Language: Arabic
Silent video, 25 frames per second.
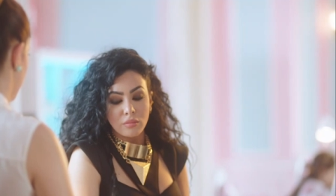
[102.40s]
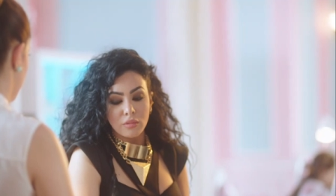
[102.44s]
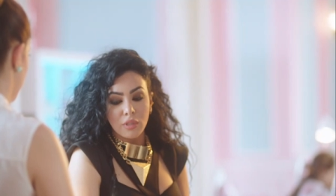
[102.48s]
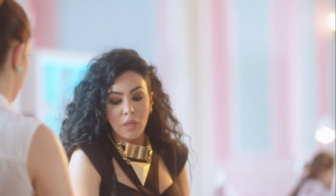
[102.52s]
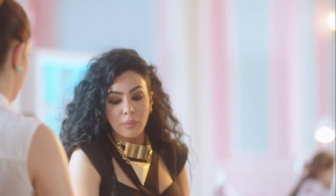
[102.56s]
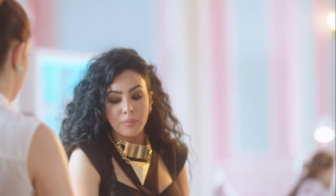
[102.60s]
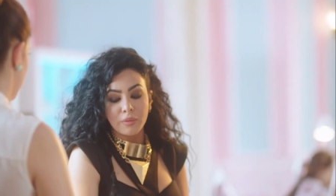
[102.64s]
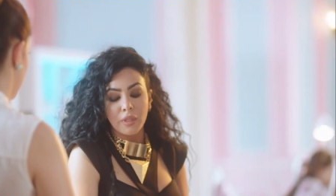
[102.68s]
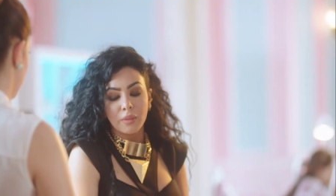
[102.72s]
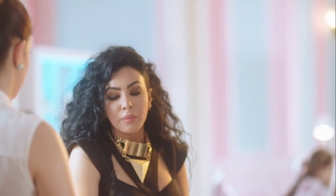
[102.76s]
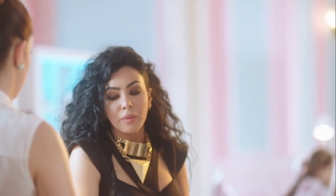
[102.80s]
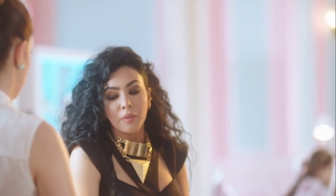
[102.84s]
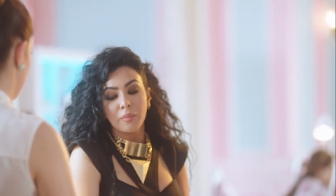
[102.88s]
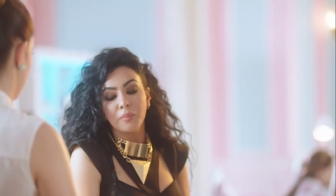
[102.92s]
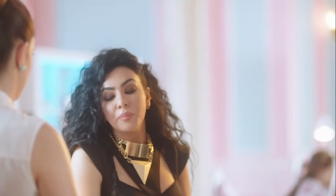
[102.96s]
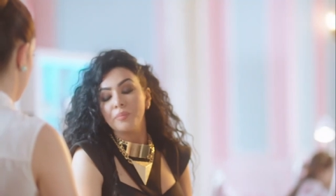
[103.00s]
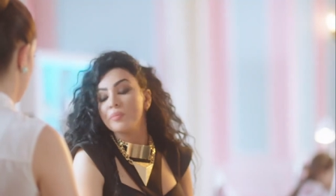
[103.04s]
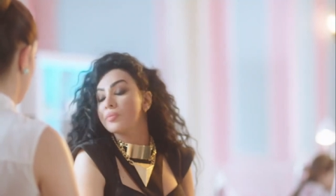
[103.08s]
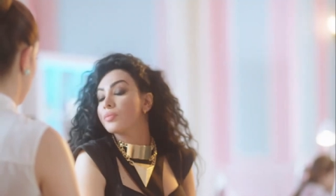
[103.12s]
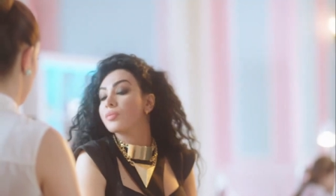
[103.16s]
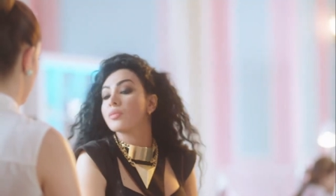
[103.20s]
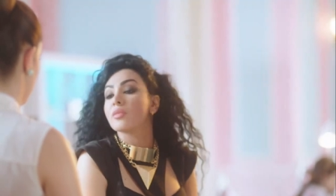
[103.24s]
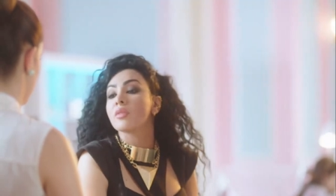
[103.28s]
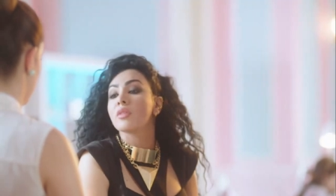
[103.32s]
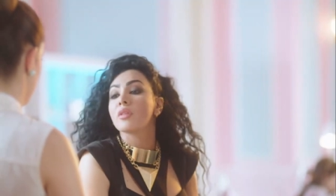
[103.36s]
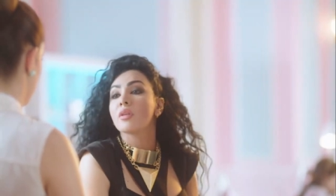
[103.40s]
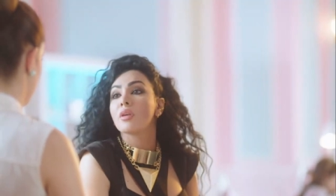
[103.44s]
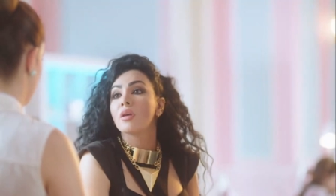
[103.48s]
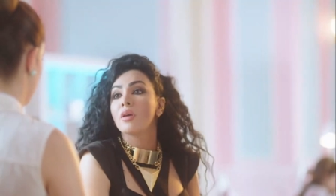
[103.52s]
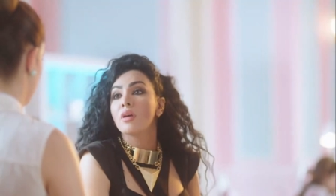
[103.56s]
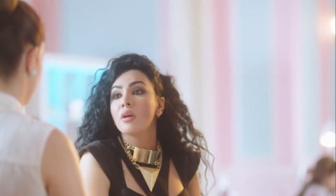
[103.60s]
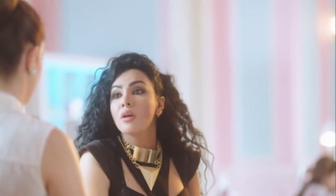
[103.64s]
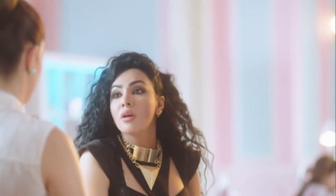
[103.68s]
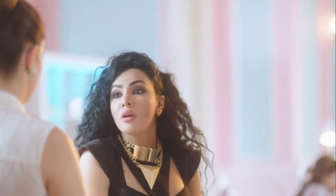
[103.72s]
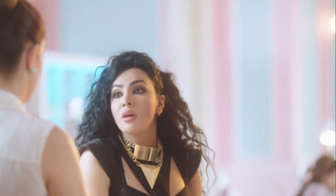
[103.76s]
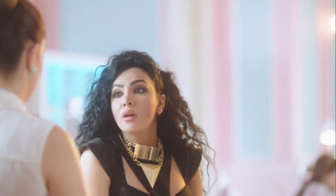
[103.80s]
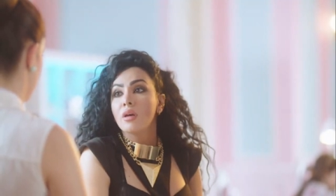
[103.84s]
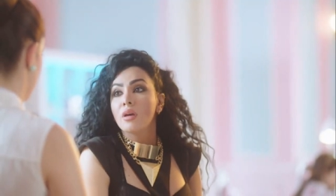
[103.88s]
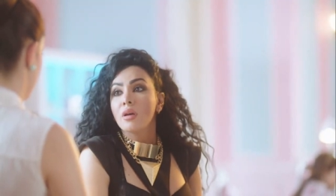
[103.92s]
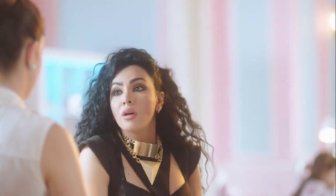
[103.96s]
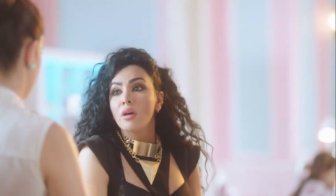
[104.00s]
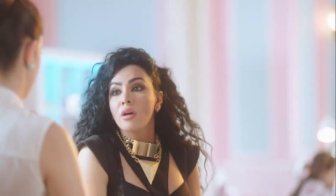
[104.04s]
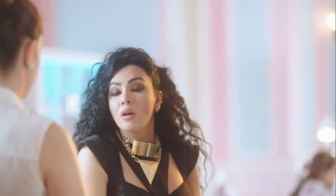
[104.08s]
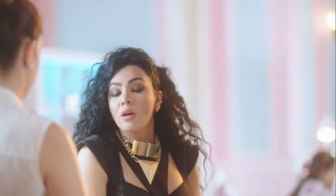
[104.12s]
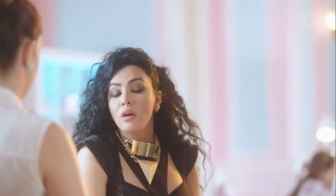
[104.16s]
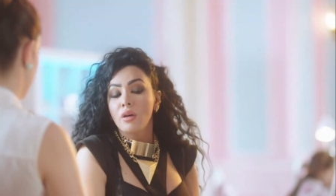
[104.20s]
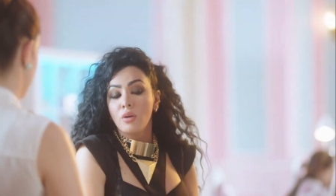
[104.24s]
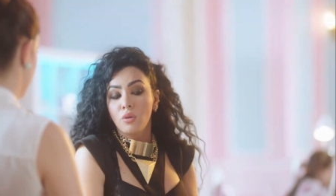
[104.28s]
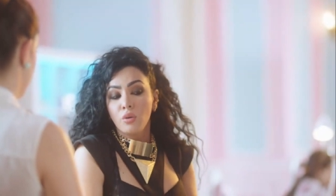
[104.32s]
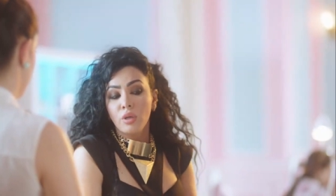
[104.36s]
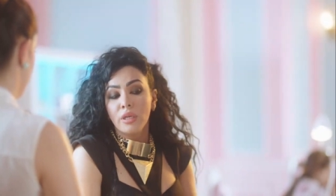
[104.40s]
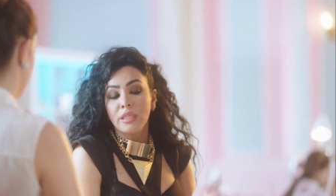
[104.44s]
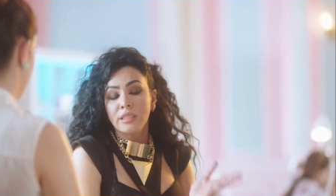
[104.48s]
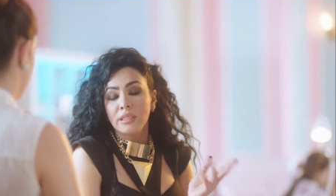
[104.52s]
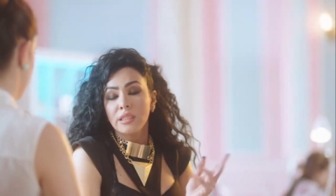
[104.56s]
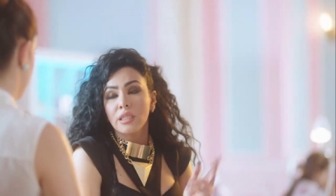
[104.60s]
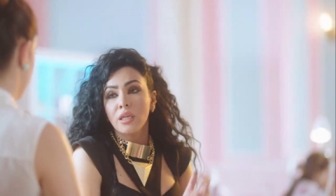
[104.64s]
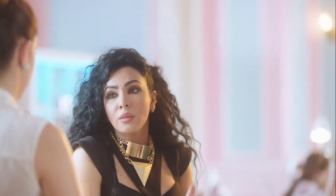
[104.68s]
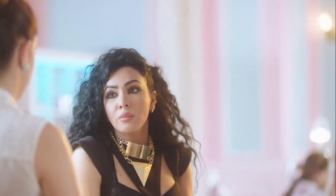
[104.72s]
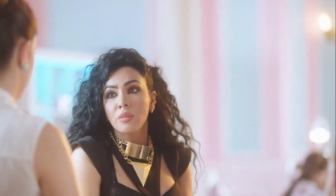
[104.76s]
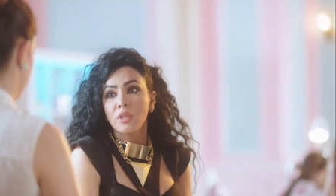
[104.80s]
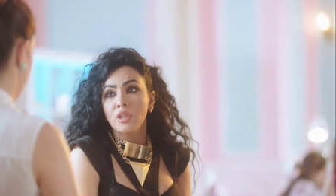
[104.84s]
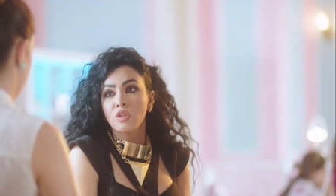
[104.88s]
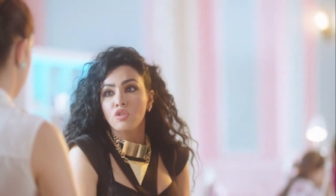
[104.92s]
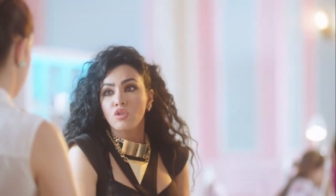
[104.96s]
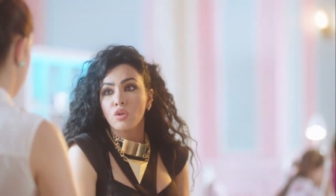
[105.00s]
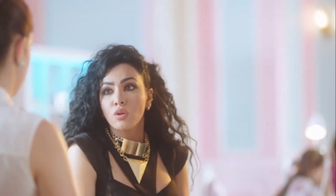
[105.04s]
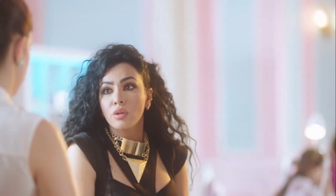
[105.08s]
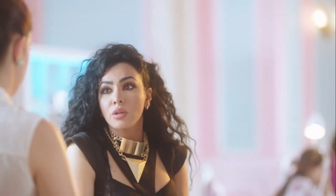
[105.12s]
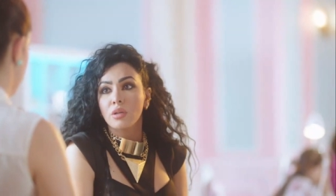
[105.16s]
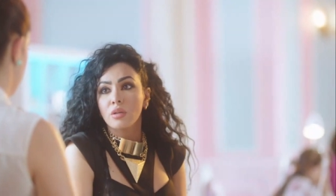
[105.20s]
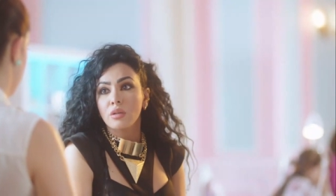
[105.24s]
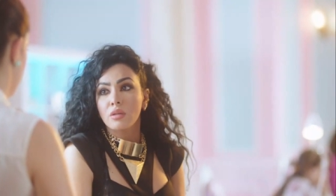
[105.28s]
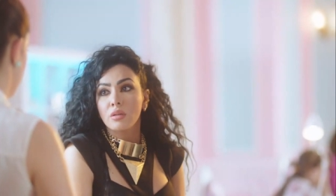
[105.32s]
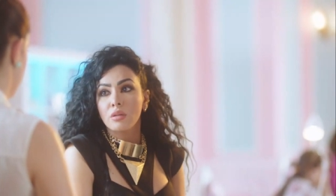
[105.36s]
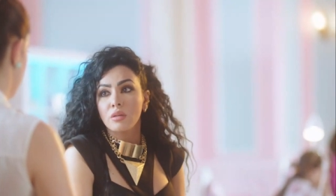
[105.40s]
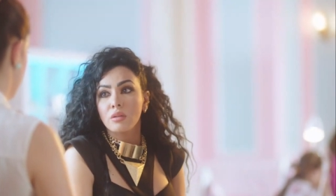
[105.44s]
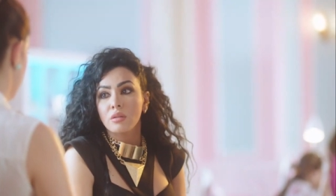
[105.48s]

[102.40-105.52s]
طب تمام روحي انت كملي شغلك